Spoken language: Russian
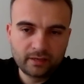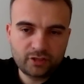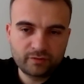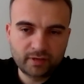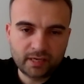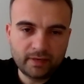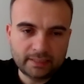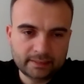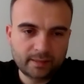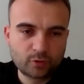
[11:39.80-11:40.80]
э, ЧВК
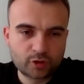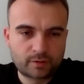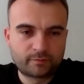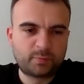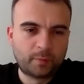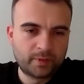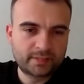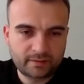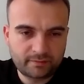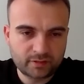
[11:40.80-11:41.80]
Вагнера, и можем вспомнить
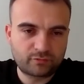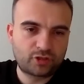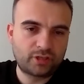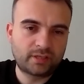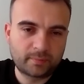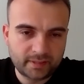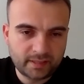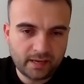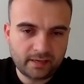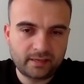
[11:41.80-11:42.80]
соответствующие
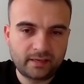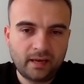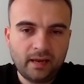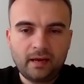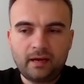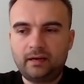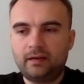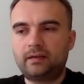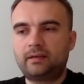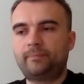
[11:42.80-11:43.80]
комментарии и
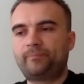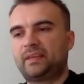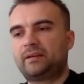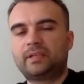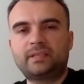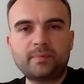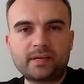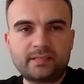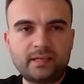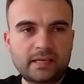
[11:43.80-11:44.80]

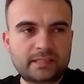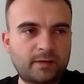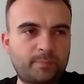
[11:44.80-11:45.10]
Владимира Зеленского.